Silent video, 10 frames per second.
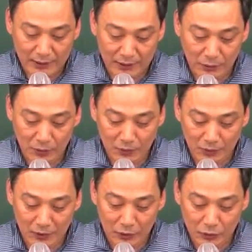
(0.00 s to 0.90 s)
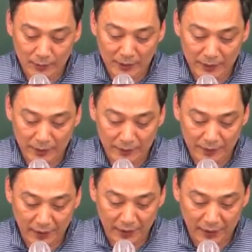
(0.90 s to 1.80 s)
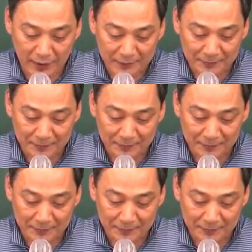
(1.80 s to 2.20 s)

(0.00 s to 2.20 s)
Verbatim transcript: 지리적 공간이 수반된다.